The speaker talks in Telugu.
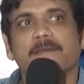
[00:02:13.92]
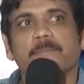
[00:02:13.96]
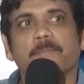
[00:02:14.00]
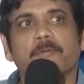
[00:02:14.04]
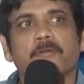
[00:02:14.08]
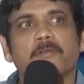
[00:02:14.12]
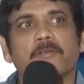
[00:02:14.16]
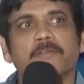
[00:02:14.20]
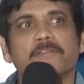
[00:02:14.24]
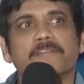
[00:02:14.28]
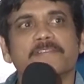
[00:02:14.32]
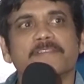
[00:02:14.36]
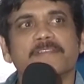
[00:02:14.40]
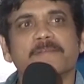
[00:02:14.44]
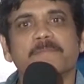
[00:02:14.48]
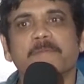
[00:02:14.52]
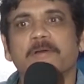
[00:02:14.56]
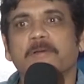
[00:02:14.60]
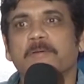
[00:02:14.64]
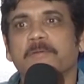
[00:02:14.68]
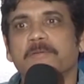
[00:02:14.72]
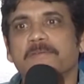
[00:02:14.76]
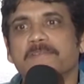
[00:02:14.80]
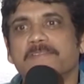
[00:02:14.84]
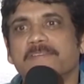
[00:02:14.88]
చెప్పకూడదు సినిమా
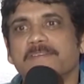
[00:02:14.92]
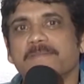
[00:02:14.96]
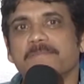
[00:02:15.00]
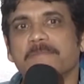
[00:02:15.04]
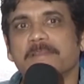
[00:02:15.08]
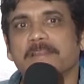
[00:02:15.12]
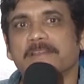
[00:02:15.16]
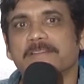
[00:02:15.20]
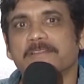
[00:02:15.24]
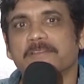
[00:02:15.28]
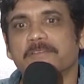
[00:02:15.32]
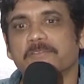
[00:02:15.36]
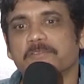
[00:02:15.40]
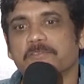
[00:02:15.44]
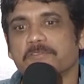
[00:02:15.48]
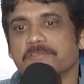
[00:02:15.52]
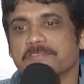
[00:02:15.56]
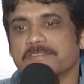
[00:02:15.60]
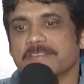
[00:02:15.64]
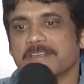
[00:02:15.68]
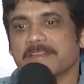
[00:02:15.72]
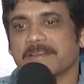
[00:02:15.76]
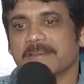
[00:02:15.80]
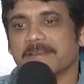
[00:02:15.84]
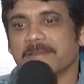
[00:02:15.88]
గురించి మీరు అందరూ
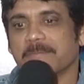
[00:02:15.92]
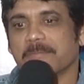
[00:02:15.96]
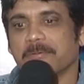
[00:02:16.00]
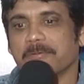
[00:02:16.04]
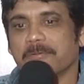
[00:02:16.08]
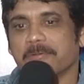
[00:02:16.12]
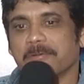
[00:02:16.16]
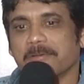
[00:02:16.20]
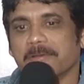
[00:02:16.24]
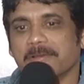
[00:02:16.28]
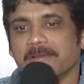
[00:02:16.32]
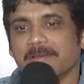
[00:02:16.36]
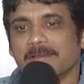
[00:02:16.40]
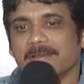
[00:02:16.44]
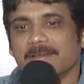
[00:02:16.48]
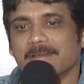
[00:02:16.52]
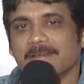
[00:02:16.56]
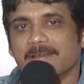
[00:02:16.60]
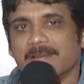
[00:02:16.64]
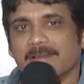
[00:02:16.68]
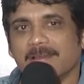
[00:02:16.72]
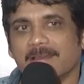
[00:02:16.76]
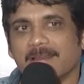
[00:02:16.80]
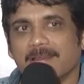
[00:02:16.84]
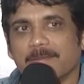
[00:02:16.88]
చూస్తారు రేపు
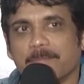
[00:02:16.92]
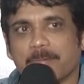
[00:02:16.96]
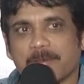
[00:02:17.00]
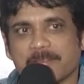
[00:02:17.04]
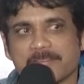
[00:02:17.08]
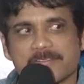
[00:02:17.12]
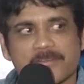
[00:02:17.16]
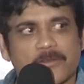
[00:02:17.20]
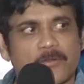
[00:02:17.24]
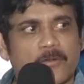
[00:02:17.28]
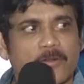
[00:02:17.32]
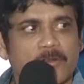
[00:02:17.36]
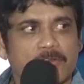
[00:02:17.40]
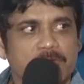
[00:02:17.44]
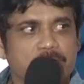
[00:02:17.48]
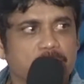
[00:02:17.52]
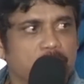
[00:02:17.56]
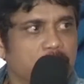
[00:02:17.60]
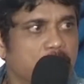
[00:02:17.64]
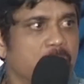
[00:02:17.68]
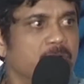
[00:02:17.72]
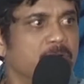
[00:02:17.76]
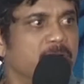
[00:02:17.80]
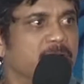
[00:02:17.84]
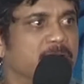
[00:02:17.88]
అండ్ ప్రెస్కి కూడా షో
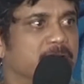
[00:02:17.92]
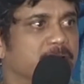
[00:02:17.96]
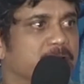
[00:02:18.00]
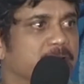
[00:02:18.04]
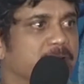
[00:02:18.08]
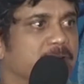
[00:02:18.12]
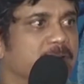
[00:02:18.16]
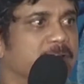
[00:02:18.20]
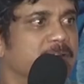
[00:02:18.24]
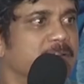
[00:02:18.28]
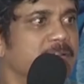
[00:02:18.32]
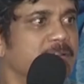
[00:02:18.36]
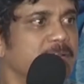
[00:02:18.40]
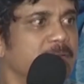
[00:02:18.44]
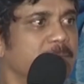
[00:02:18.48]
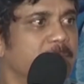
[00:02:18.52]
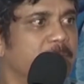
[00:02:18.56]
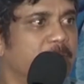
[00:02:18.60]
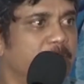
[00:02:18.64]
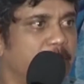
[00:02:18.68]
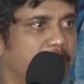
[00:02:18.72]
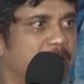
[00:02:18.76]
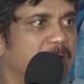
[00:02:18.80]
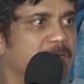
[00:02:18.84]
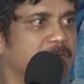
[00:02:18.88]
ఉన్నట్టు కదండి
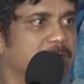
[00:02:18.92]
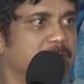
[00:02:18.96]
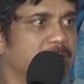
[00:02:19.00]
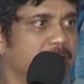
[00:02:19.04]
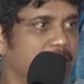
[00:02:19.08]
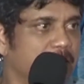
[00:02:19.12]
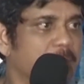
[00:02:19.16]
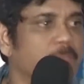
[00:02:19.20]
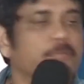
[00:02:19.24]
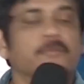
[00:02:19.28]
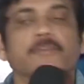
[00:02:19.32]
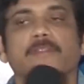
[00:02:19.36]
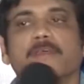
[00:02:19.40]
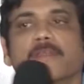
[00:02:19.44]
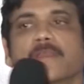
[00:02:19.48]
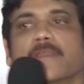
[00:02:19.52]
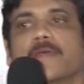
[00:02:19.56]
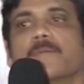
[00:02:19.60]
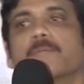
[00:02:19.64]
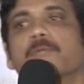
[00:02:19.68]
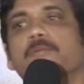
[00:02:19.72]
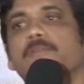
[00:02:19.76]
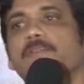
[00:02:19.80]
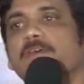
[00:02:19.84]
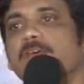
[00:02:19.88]
ప్రెస్ రేపు
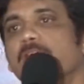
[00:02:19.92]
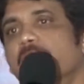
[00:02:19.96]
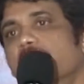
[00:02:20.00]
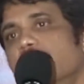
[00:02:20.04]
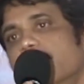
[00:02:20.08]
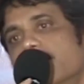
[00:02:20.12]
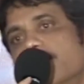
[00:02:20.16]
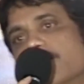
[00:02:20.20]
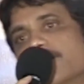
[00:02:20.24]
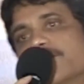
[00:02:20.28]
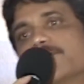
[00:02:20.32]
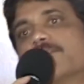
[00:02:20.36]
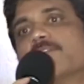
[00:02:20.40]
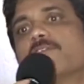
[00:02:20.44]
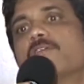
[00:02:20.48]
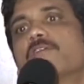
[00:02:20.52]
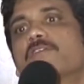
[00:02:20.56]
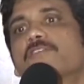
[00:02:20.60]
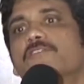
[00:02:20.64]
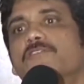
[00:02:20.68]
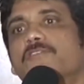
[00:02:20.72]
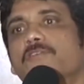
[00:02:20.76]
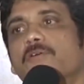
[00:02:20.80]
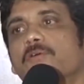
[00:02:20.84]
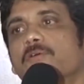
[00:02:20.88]
రేపు ప్రెస్
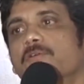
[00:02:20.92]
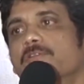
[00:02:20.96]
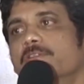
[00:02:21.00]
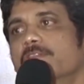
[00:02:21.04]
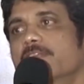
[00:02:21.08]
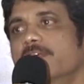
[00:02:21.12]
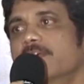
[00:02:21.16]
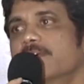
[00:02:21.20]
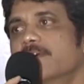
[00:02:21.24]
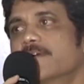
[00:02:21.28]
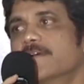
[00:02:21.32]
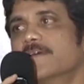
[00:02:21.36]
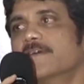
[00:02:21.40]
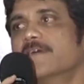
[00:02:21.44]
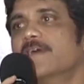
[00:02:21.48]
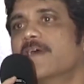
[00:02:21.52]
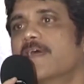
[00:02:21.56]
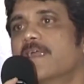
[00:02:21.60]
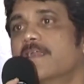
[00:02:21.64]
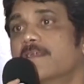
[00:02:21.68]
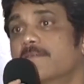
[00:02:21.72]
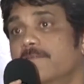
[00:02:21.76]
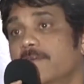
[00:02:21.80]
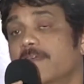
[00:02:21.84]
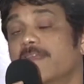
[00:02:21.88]
కూడా షో ఉంది
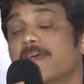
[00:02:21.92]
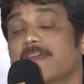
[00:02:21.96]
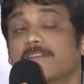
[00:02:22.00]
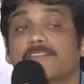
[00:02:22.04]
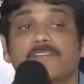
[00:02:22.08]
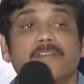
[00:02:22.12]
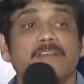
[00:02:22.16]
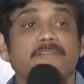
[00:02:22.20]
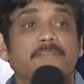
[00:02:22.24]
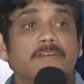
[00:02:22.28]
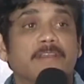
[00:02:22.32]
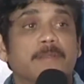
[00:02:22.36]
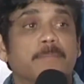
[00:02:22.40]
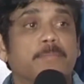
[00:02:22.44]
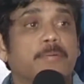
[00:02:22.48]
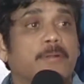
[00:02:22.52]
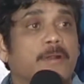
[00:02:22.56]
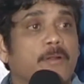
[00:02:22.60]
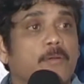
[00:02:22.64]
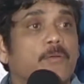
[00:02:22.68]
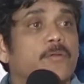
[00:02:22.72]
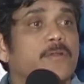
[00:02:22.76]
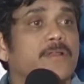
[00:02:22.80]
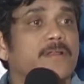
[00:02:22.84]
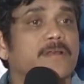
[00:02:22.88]
అండ్ వీఆర్ యాక్చువల్లీ వెరీ
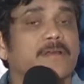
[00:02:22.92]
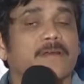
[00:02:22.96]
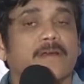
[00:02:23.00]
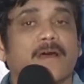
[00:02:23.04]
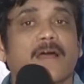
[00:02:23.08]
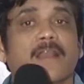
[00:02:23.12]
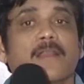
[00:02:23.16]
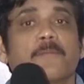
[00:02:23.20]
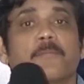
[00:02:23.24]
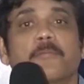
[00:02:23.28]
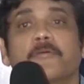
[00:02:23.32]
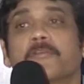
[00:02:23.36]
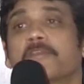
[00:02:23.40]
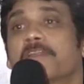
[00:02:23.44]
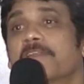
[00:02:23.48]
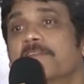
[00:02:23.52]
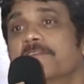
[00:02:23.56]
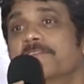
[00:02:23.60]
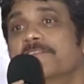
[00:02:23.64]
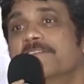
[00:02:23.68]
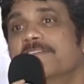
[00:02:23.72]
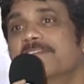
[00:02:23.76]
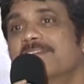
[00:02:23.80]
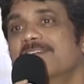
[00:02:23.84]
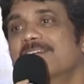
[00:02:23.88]
ప్రౌడ్ అన్నపూర్ణ
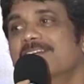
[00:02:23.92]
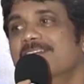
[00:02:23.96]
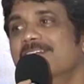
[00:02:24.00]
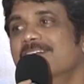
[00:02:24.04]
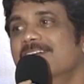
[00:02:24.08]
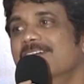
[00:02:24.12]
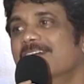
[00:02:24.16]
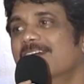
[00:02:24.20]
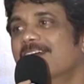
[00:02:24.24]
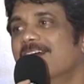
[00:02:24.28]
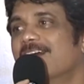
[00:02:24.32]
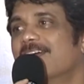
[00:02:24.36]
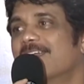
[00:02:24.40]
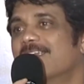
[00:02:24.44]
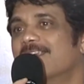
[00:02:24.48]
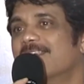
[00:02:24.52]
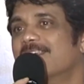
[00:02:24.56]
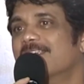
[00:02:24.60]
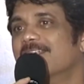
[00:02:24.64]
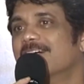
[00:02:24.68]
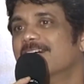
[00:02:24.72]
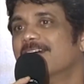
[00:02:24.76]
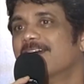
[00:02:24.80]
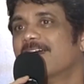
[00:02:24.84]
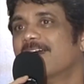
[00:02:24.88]
నుంచి
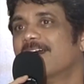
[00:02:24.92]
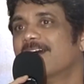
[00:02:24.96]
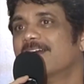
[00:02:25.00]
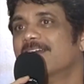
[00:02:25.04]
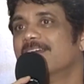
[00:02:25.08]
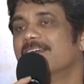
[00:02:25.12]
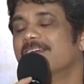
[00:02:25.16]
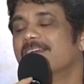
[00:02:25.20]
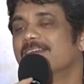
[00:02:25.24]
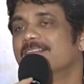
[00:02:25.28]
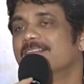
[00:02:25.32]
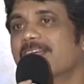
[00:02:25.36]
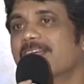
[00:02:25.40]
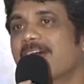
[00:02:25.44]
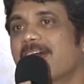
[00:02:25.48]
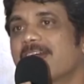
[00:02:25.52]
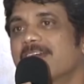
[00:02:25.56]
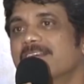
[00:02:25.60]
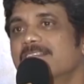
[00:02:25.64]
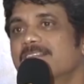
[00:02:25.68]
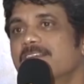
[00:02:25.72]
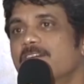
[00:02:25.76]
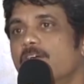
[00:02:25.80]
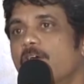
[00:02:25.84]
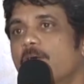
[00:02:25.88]
అండ్ ఐ
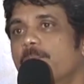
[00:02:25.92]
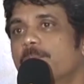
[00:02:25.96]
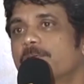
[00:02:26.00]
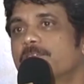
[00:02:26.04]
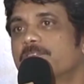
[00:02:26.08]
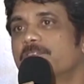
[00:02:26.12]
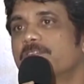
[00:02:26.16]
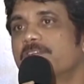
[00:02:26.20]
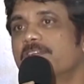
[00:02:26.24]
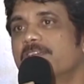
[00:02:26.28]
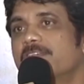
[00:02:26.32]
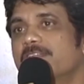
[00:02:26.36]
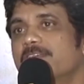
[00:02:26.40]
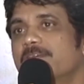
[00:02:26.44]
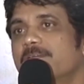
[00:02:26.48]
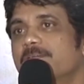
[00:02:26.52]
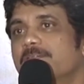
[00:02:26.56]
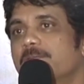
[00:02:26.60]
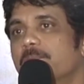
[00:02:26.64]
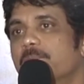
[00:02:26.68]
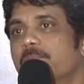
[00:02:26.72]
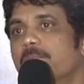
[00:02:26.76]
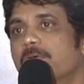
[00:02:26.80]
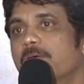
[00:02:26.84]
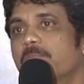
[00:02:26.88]
థ్యాంక్ ది ఆపర్చునిటీ
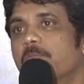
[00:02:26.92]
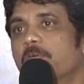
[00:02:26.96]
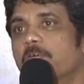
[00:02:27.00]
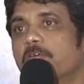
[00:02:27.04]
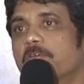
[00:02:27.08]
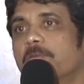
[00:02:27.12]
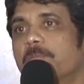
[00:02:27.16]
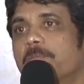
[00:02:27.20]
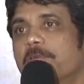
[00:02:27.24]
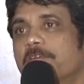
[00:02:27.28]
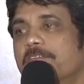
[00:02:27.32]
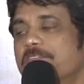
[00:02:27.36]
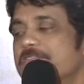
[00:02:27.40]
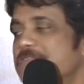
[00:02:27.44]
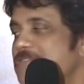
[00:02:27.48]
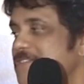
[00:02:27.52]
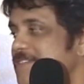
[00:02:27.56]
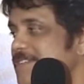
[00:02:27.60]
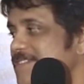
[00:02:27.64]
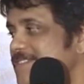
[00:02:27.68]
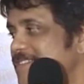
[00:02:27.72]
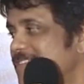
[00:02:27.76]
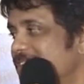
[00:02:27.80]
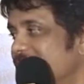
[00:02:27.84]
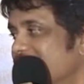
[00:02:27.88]
ముగ్గురు
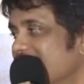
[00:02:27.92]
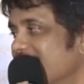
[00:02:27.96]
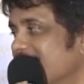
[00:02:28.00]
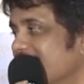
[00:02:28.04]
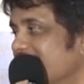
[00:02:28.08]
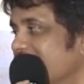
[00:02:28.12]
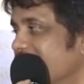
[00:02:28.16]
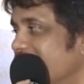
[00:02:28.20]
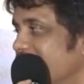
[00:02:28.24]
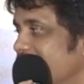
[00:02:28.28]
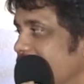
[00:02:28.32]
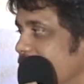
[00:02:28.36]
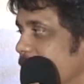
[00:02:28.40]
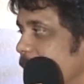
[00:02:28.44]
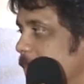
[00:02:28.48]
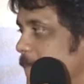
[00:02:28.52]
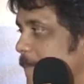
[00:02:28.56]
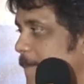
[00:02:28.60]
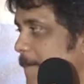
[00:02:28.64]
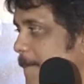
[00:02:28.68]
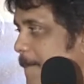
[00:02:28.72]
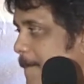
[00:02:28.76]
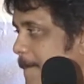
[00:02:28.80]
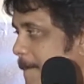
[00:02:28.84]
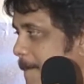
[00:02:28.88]
ప్రొడ్యూసర్స్
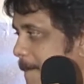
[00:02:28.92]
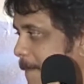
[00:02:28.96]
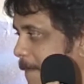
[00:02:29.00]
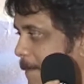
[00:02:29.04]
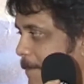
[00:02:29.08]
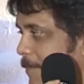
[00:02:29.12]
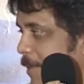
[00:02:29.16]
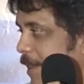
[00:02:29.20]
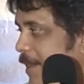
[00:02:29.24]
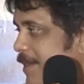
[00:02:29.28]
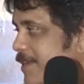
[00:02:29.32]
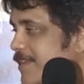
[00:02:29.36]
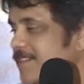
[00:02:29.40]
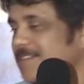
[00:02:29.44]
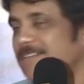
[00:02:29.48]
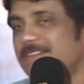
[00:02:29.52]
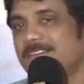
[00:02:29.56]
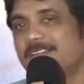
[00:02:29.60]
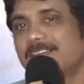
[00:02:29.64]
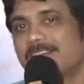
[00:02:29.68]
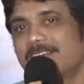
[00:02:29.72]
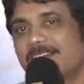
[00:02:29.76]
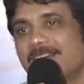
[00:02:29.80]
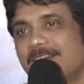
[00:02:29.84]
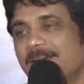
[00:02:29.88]
భరత్